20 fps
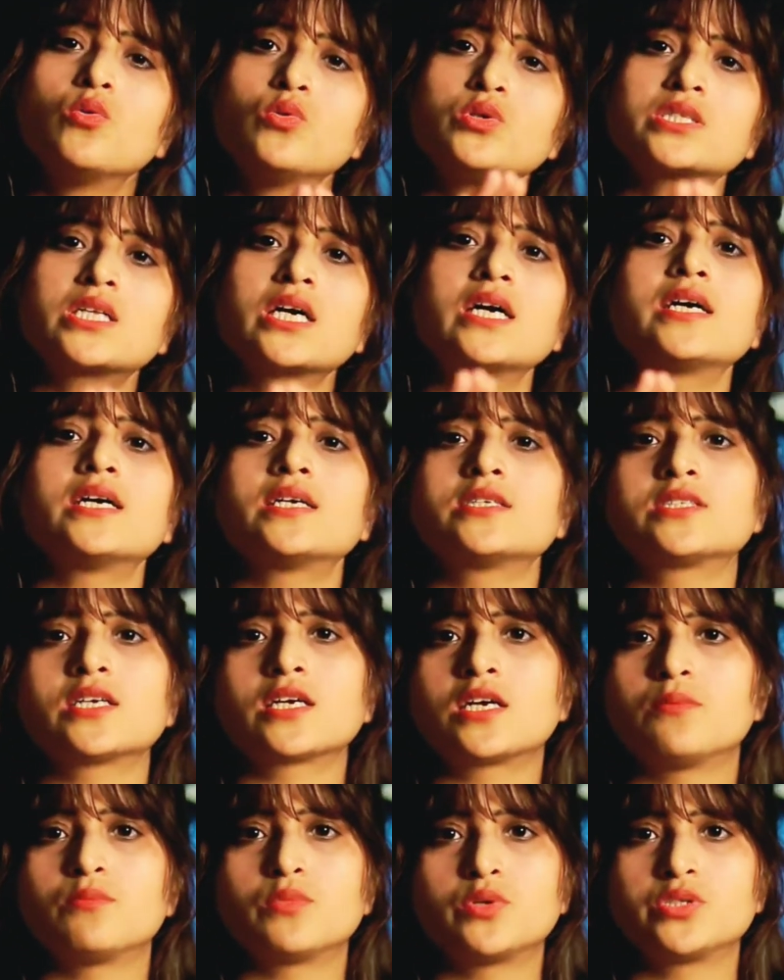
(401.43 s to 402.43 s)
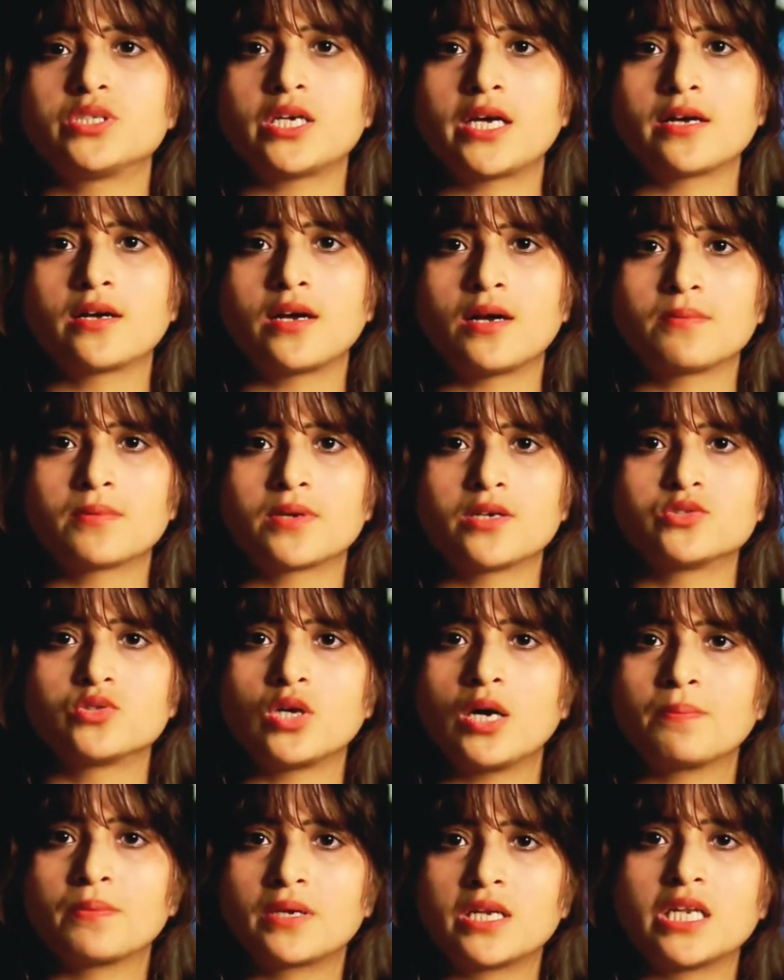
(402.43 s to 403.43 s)
उसका खर्चा कम हो जाएगा आपका जो
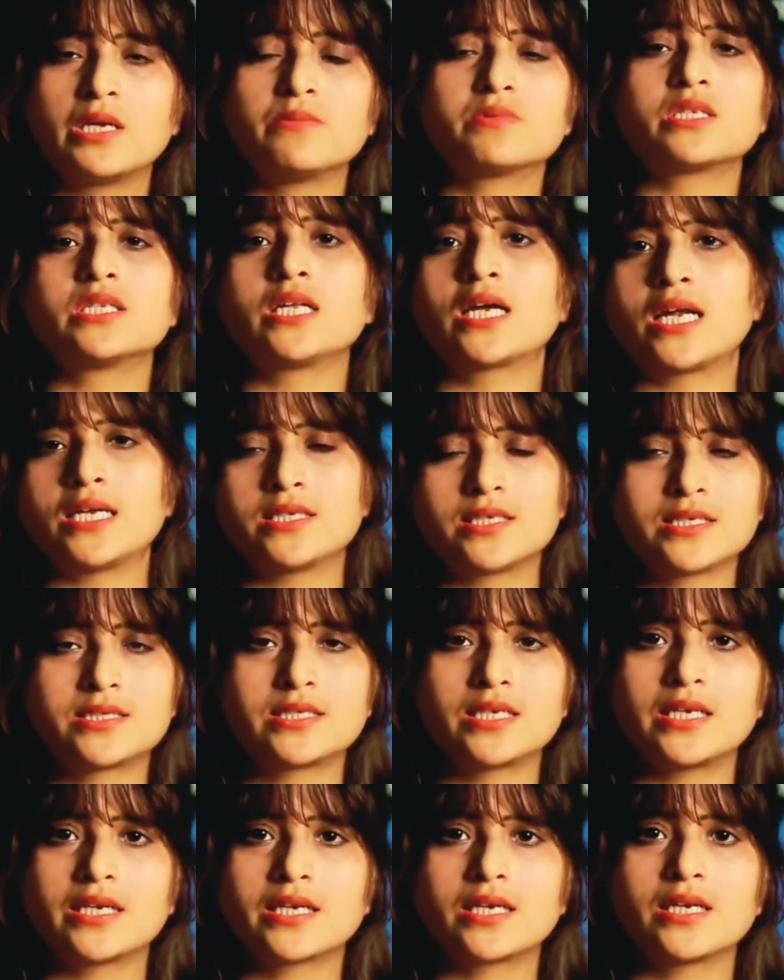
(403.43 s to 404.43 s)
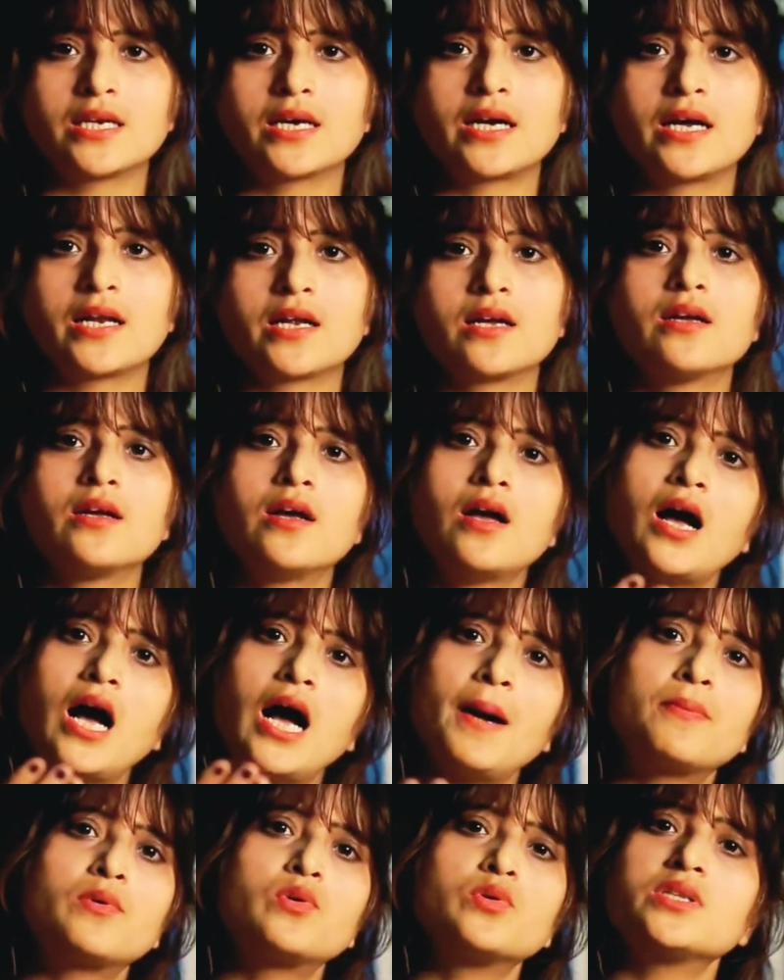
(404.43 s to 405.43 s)
आप क्रीम्स इधर आधर से लेके लगा रहे हैं
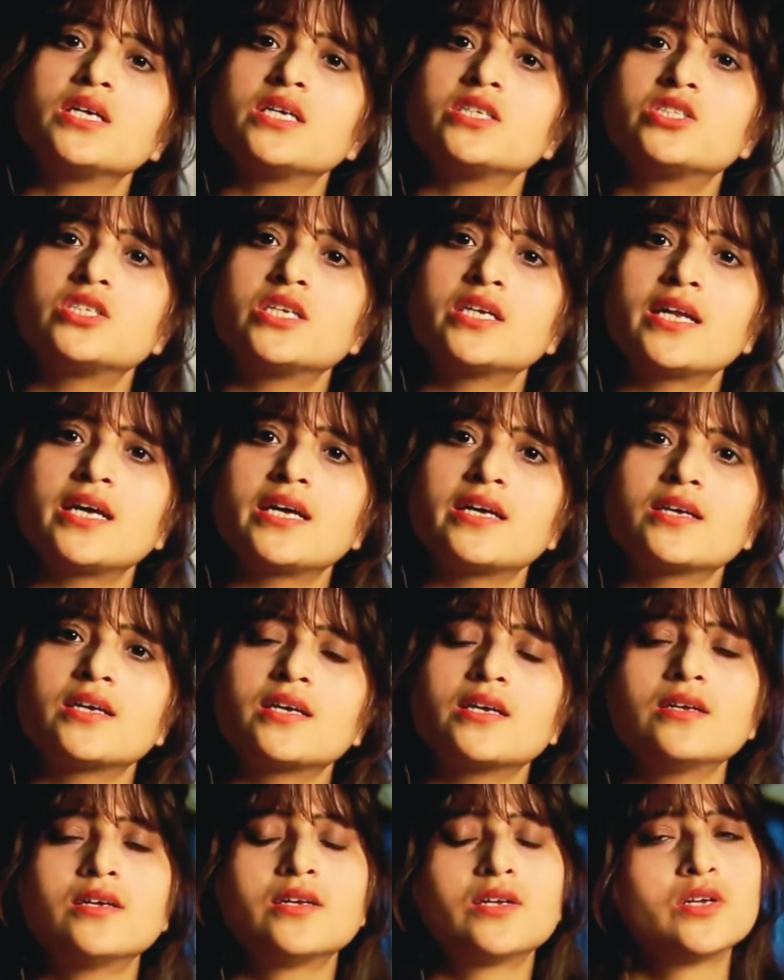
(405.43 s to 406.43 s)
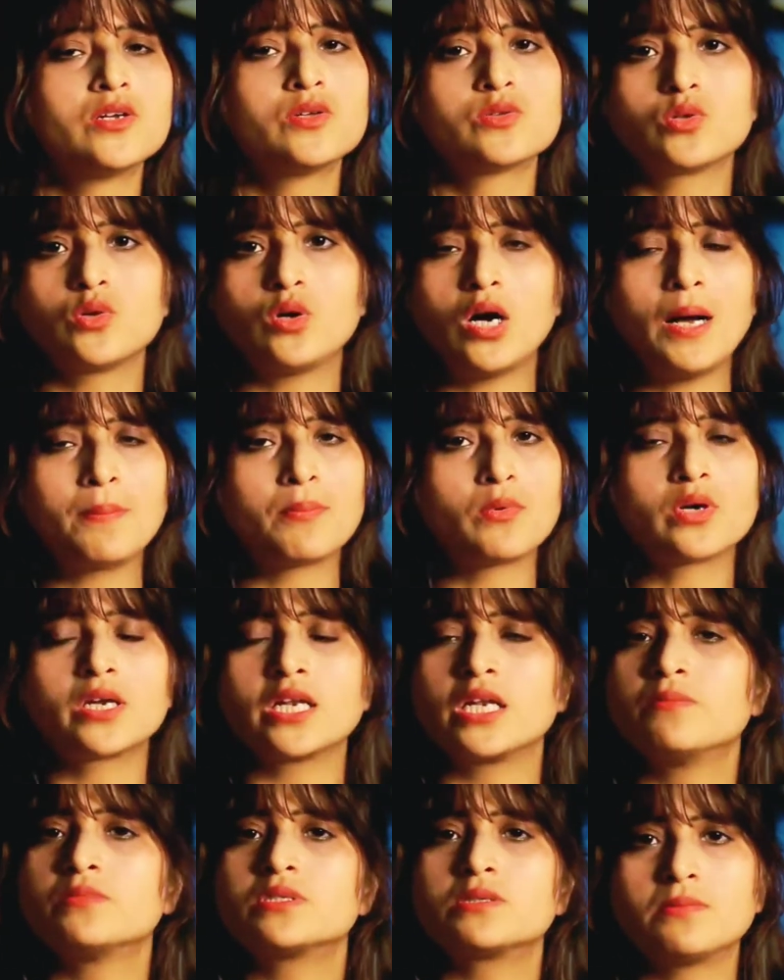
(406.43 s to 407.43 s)
आप खुद अच्छे रहेंगे तो आपको
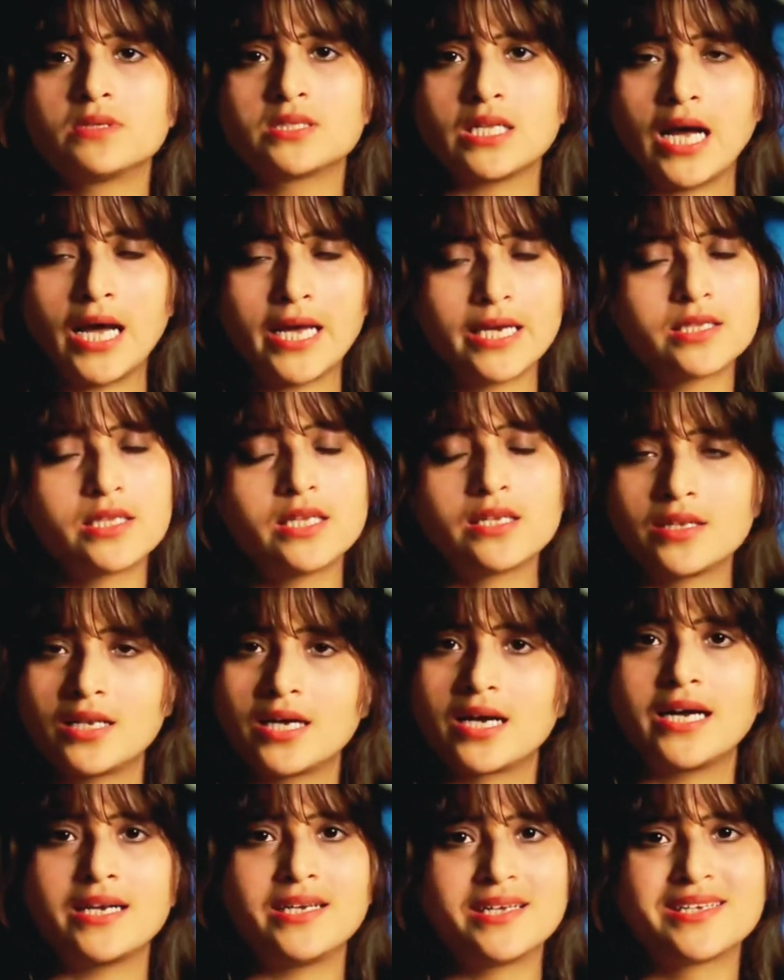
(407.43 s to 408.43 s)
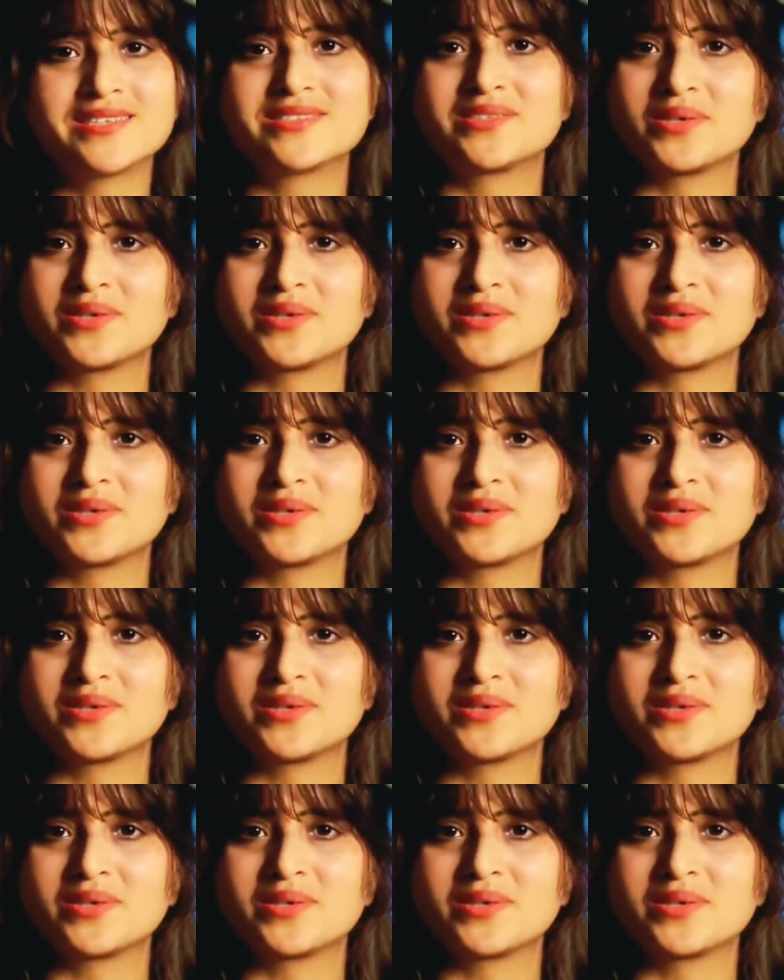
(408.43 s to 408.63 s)
क्रीम्स भी आई थिंक लगाने की